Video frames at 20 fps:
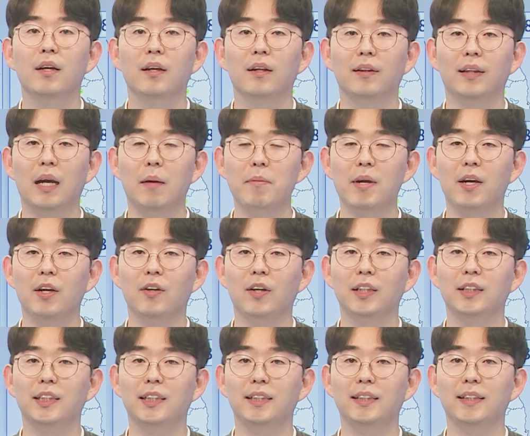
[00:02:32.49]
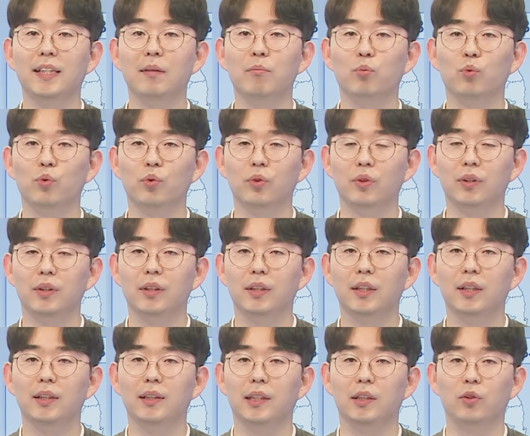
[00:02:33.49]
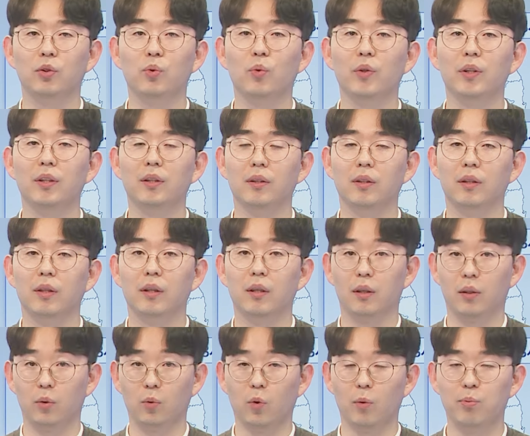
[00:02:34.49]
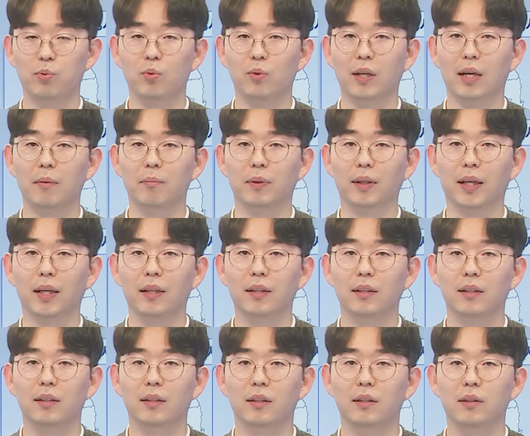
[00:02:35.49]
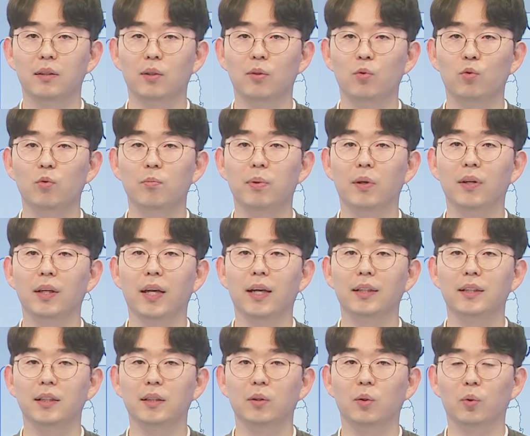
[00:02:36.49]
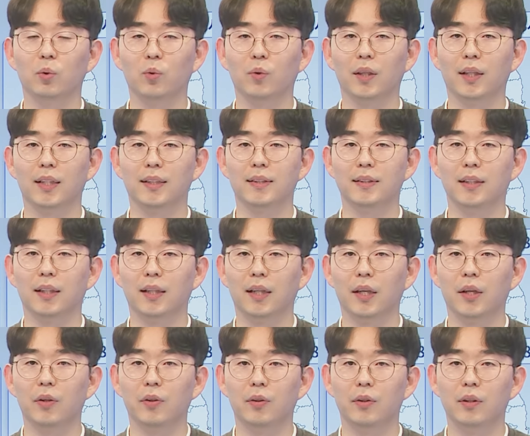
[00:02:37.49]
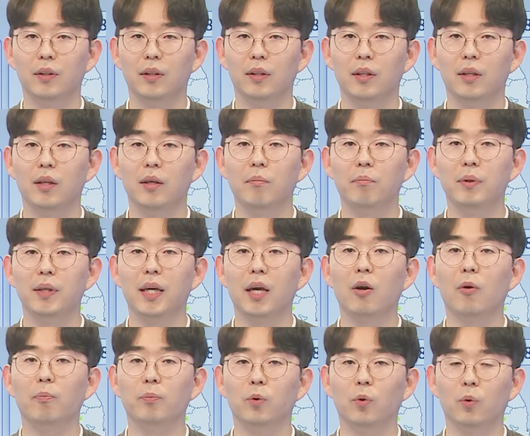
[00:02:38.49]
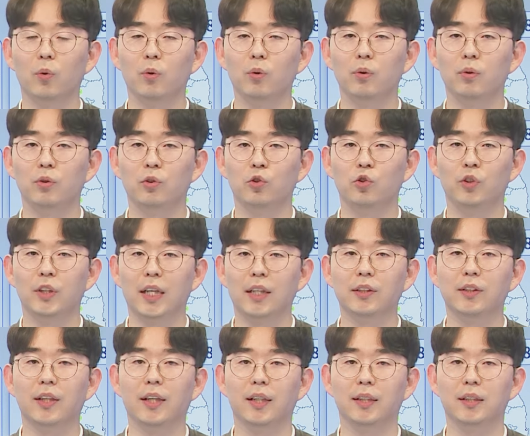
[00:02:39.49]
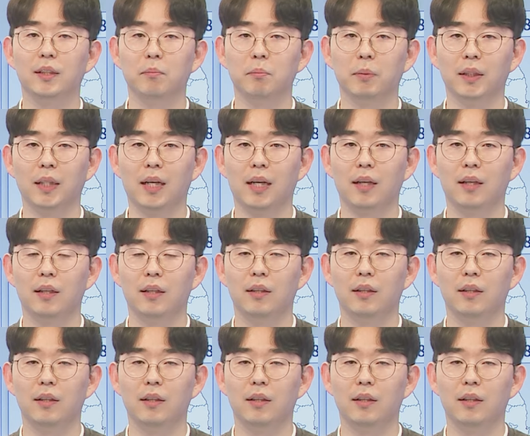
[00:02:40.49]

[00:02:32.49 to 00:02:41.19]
남해안과 지리산 부근, 제주도에는 돌풍과 함께 천둥, 번개가 치는 곳도 있겠으니까요. 피해 없도록 주의하셔야겠습니다.